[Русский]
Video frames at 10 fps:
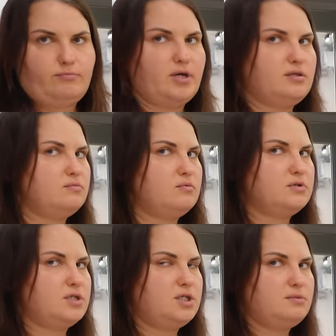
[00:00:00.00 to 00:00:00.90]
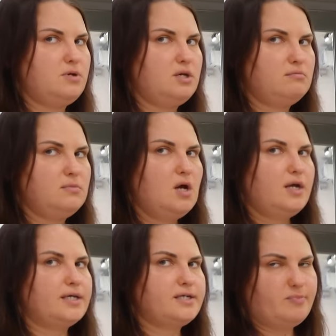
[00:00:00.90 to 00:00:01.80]
Поэтому с детьми,
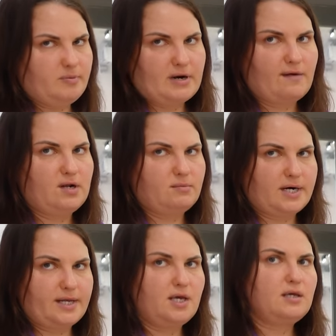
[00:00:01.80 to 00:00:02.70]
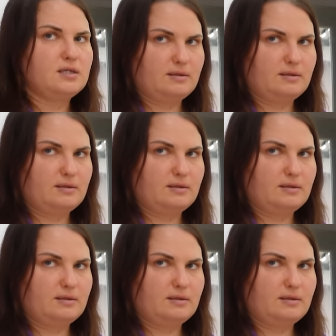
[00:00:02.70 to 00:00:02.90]
если при правильном хранении,